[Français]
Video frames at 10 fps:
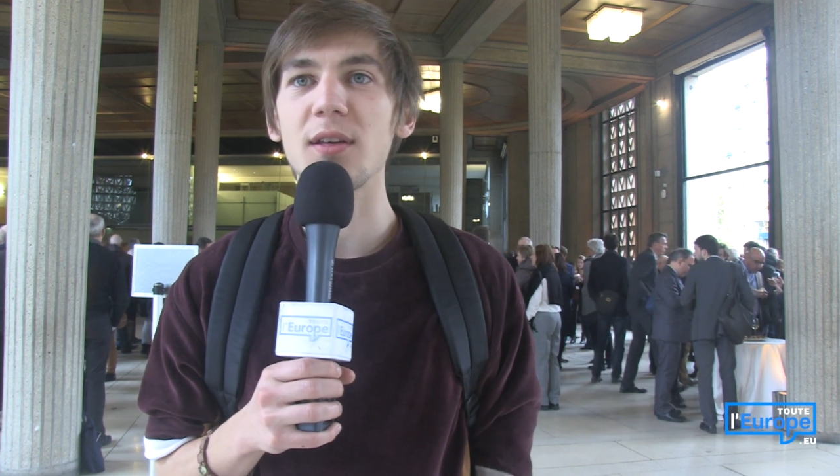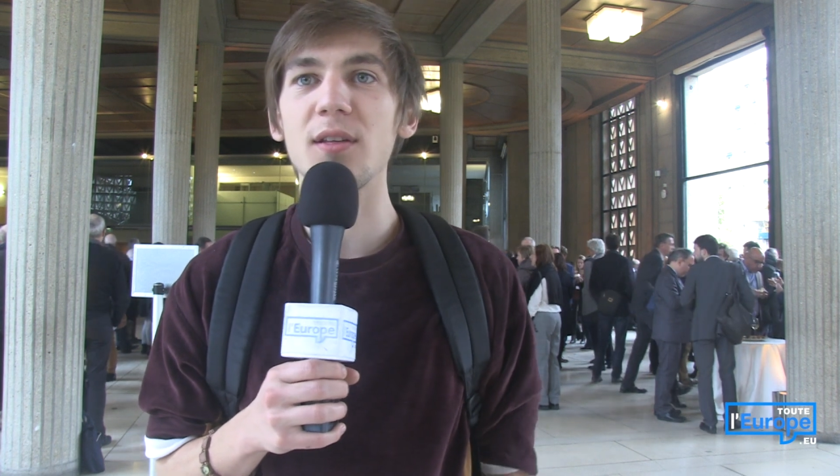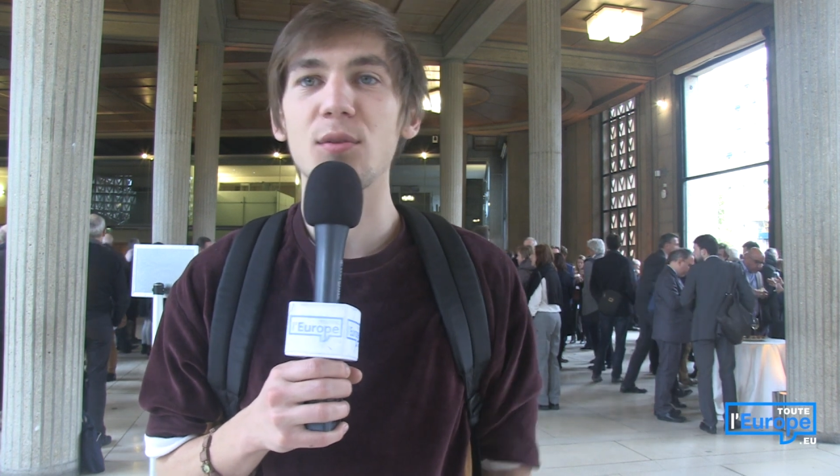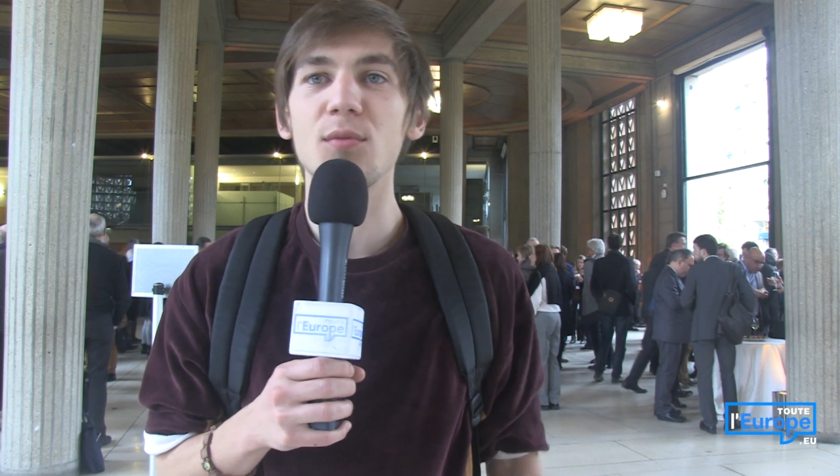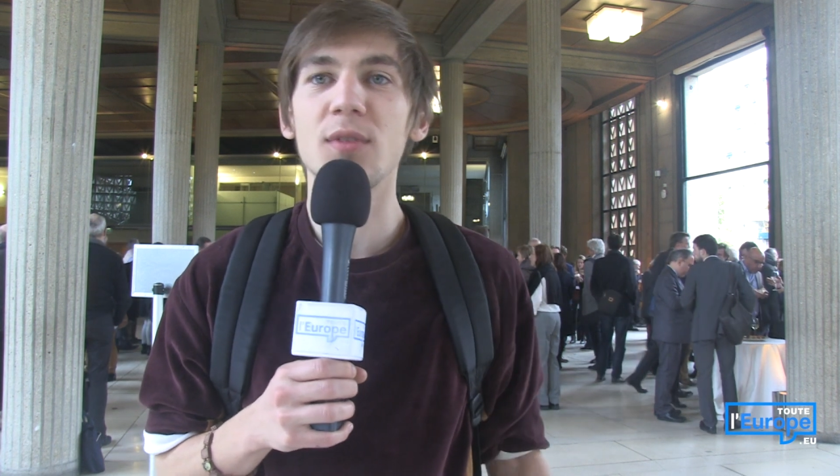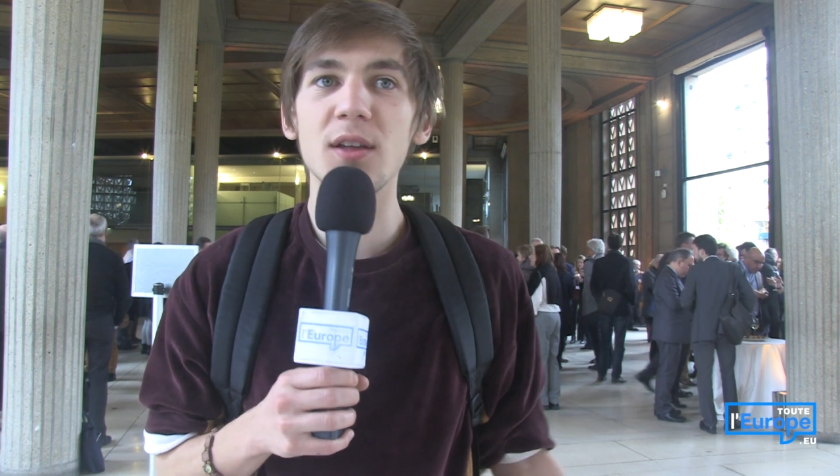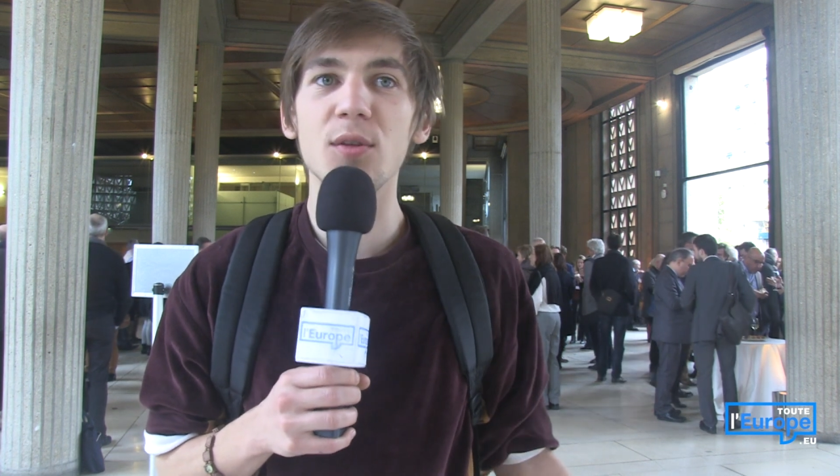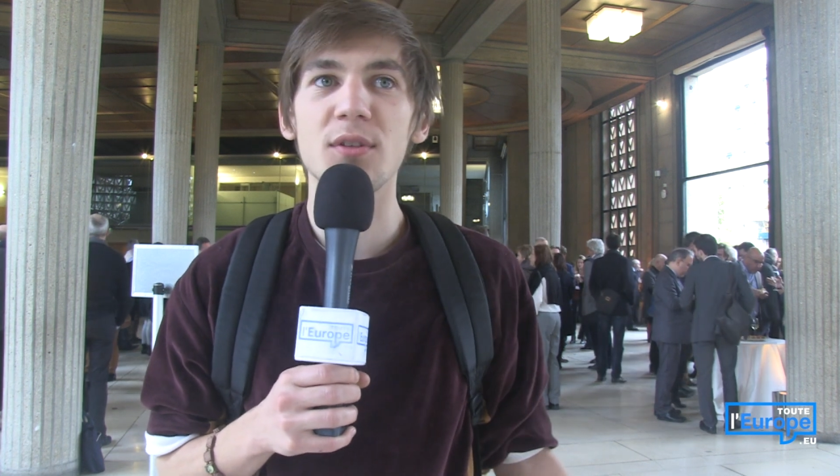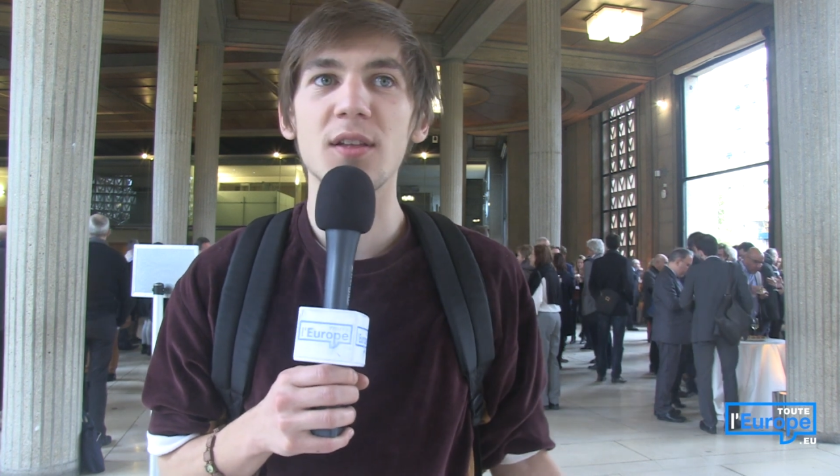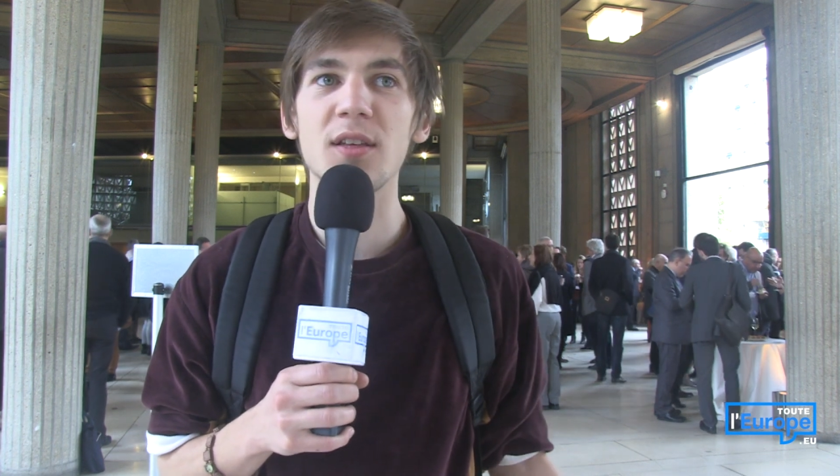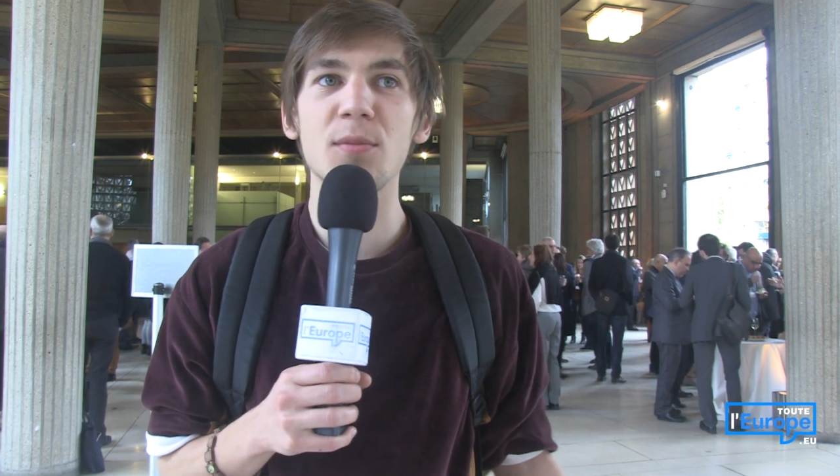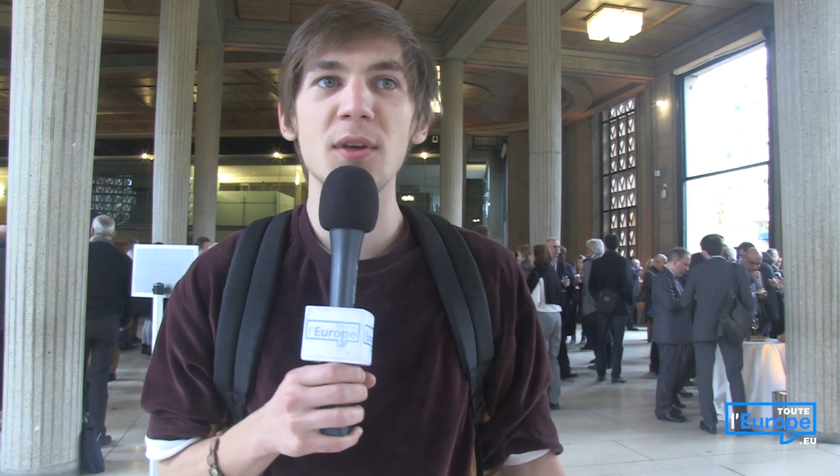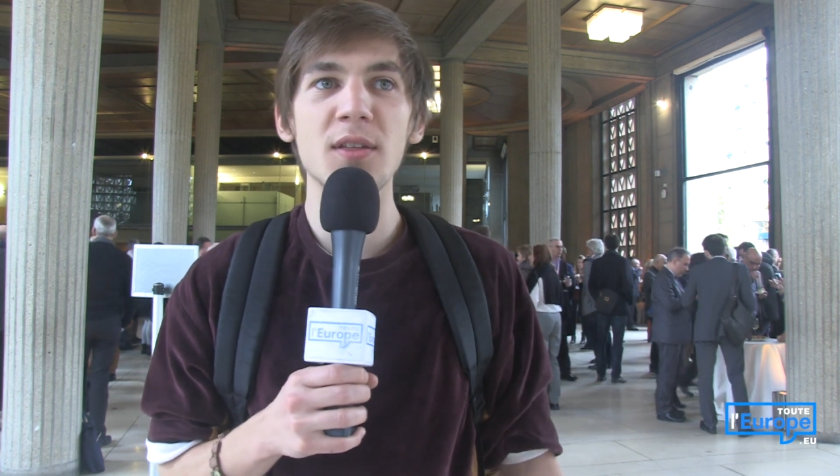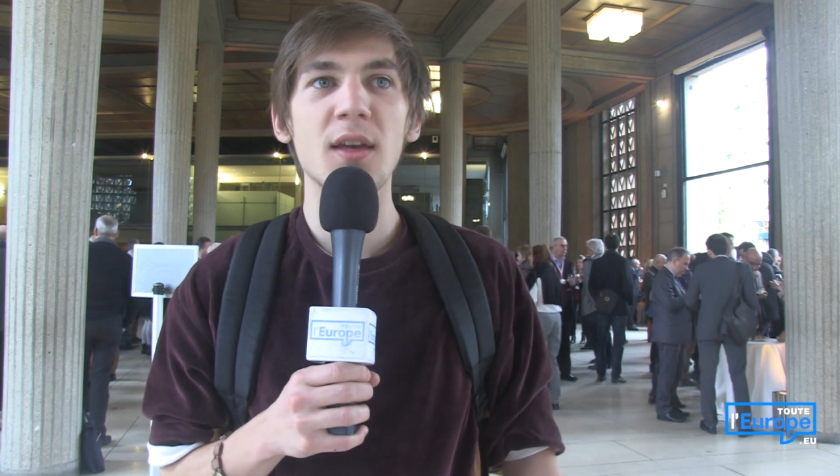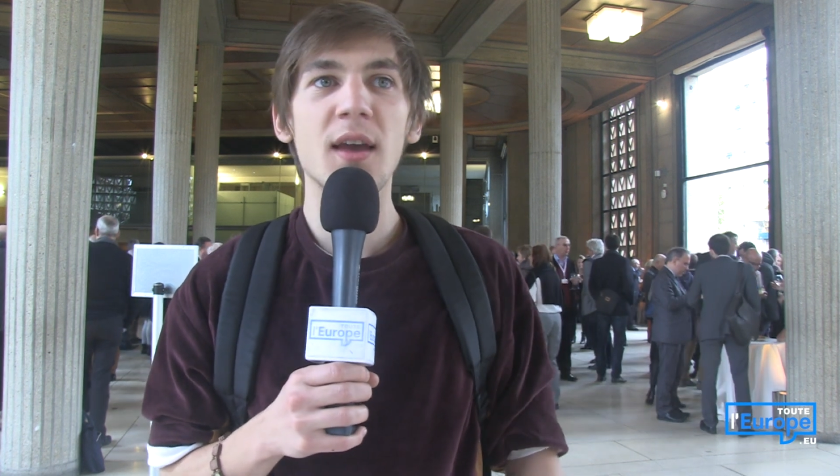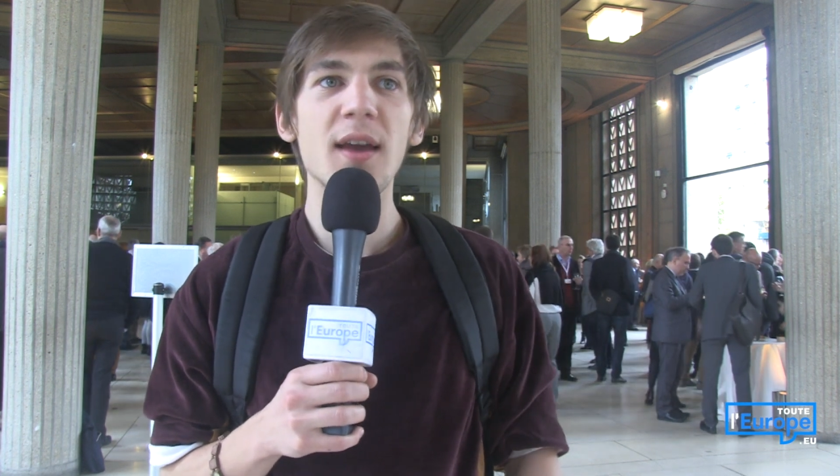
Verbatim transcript: qui sont nés dans cet espace,